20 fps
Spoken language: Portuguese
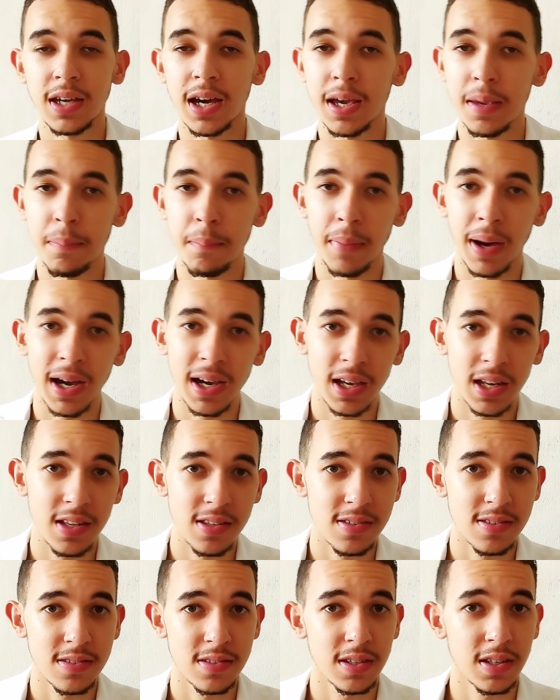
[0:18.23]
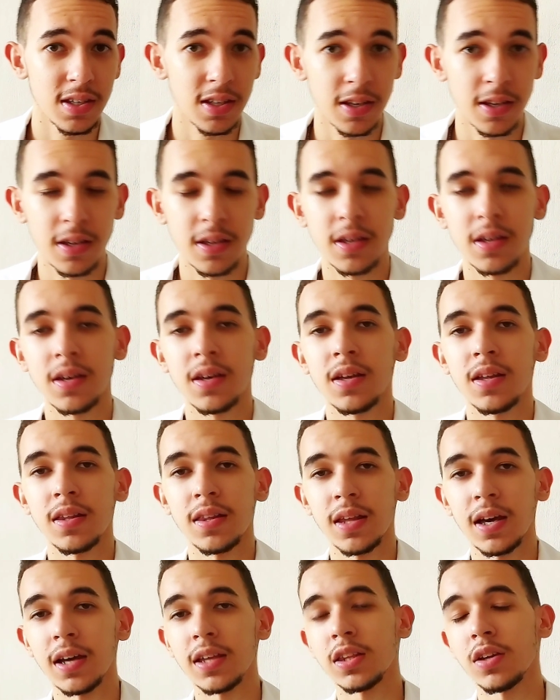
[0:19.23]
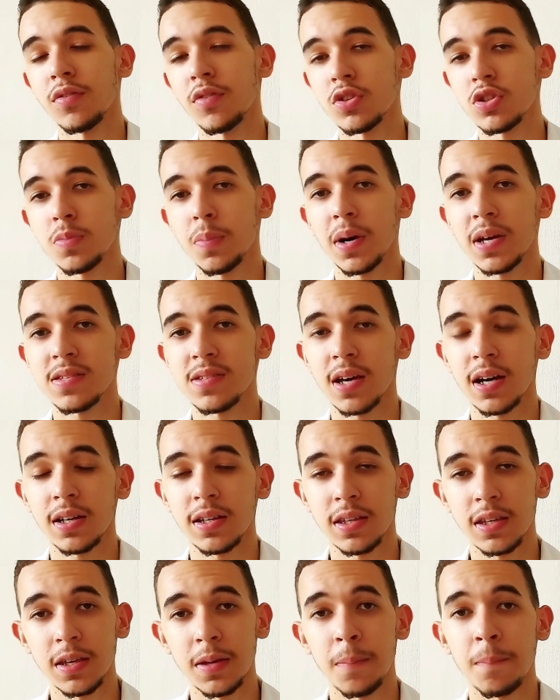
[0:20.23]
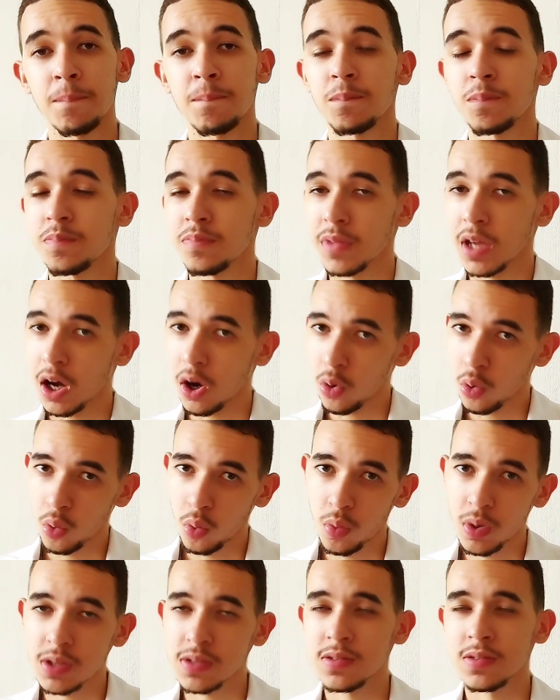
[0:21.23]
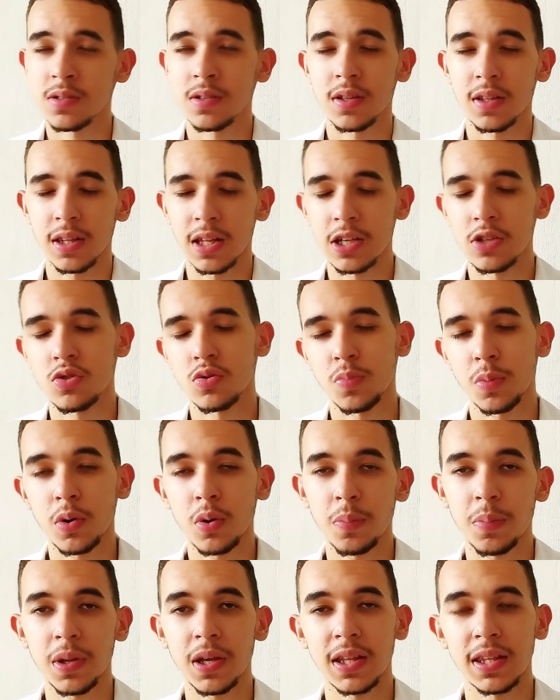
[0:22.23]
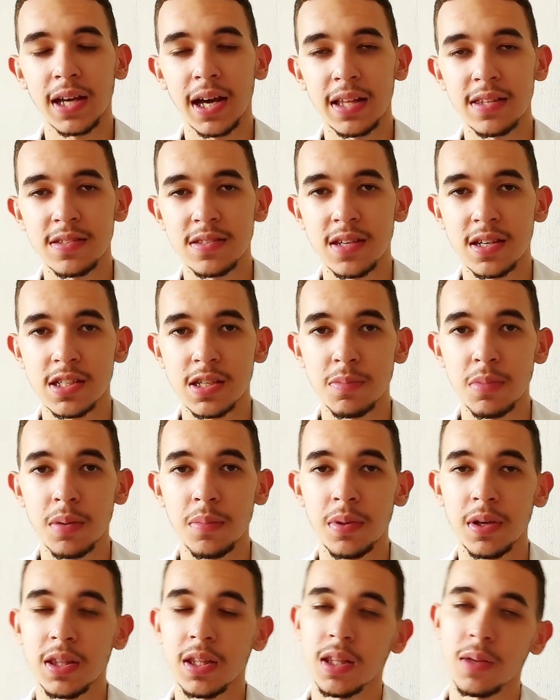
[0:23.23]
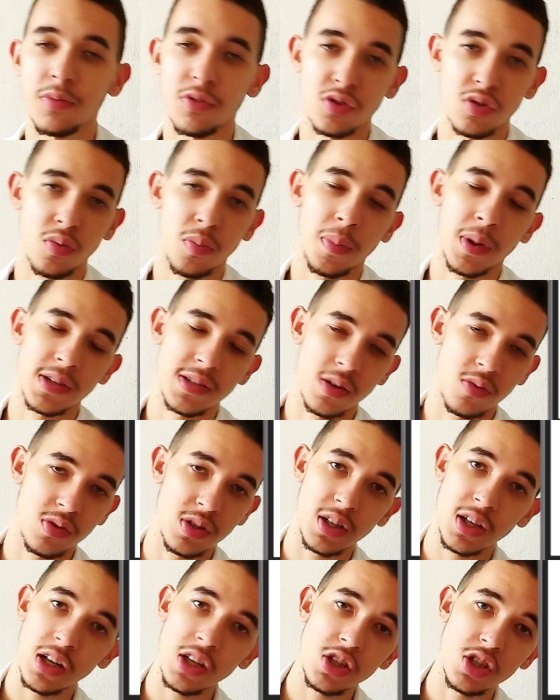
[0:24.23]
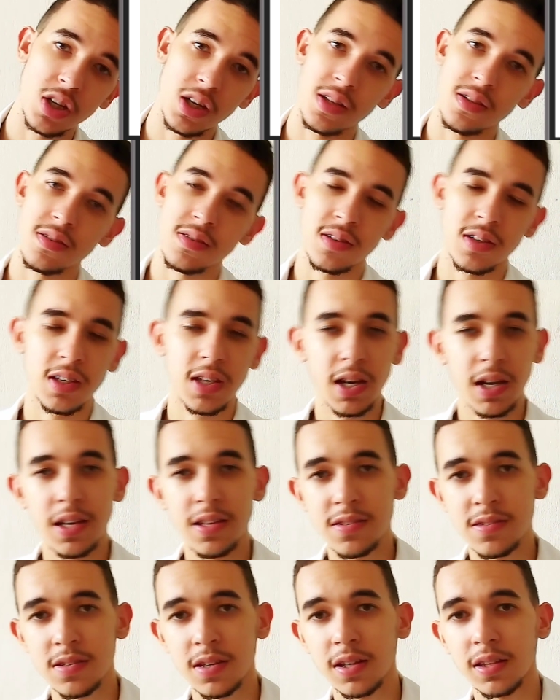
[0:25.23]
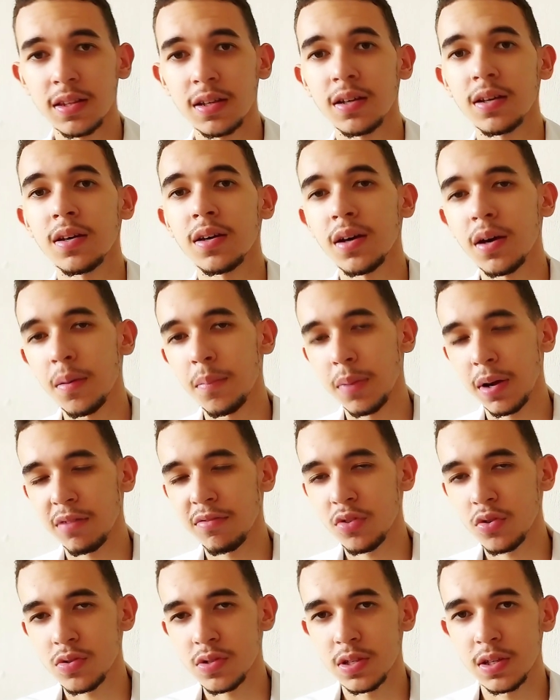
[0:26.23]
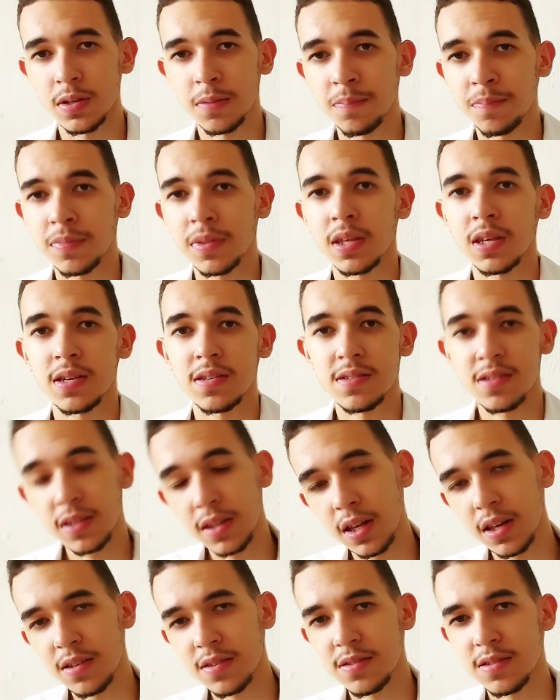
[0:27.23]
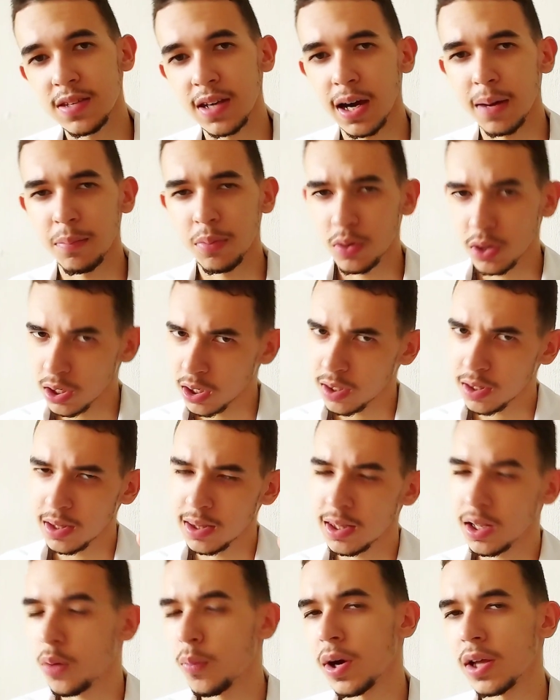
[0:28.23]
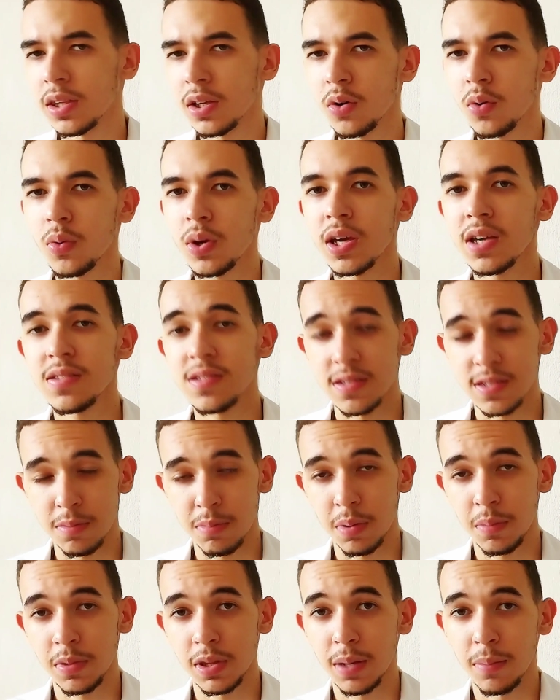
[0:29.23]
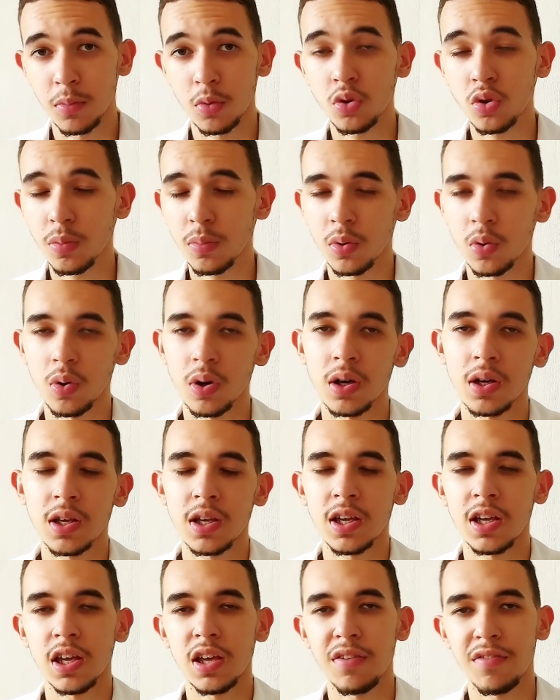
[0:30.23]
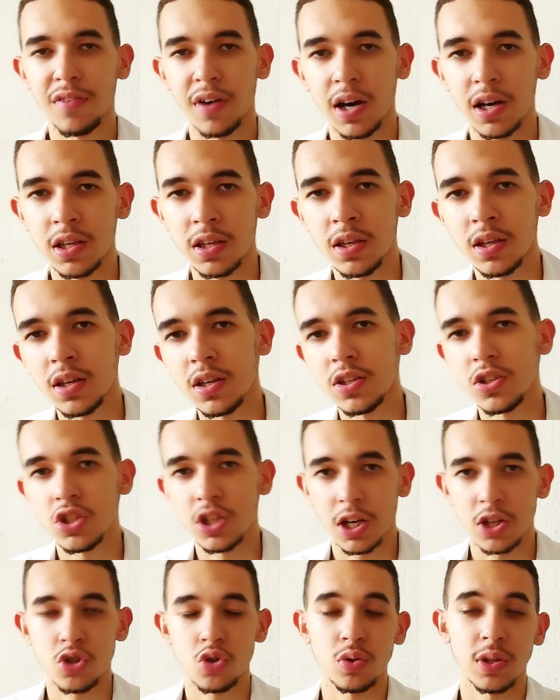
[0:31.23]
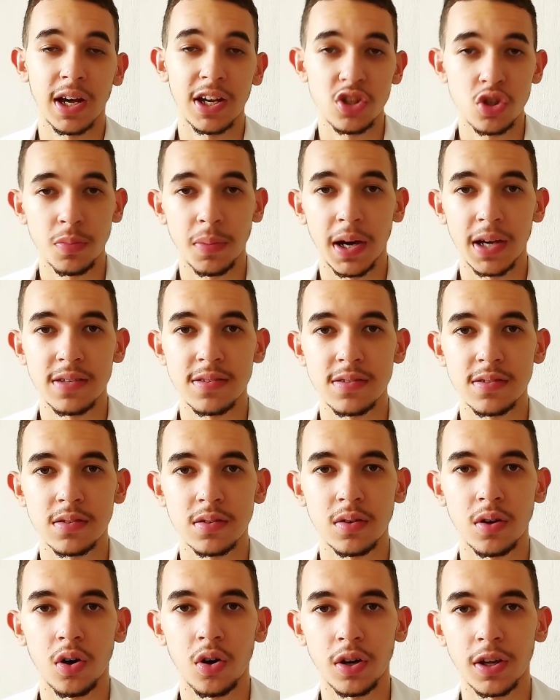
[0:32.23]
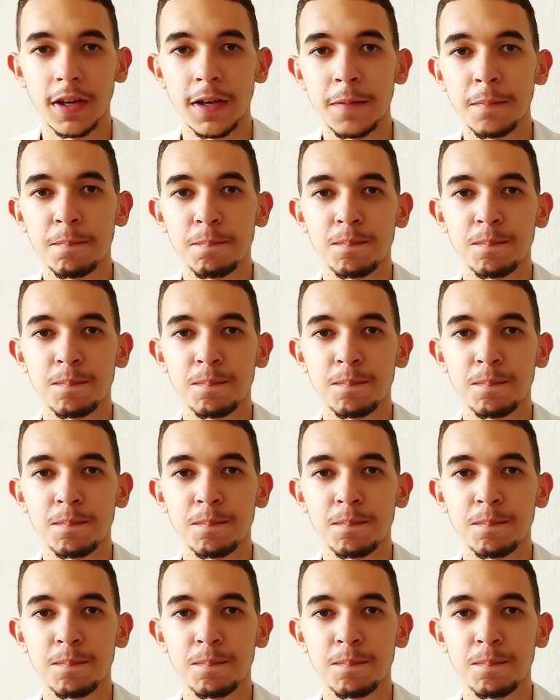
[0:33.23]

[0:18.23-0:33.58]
e a emagrecer, né? Então vou te passar aqui algumas das propriedades dessa bebida, depois eu vou passar os ingredientes e a receita para você se deliciar, porque não é tão ruim assim. Essa bebida é muito boa e vai te ajudar demais, ok?